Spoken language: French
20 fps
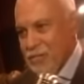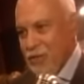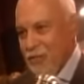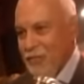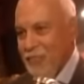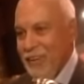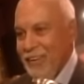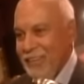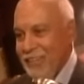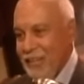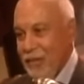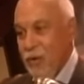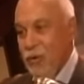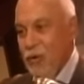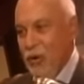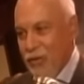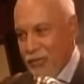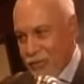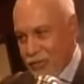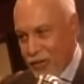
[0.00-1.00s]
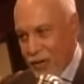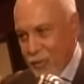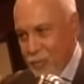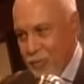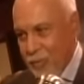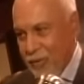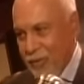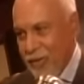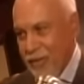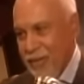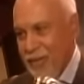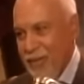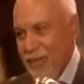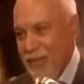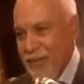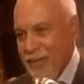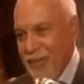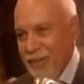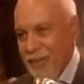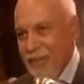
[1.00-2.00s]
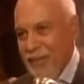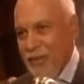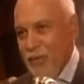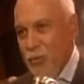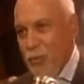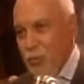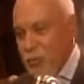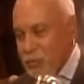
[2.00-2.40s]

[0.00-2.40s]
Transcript: le 21 octobre. Et lui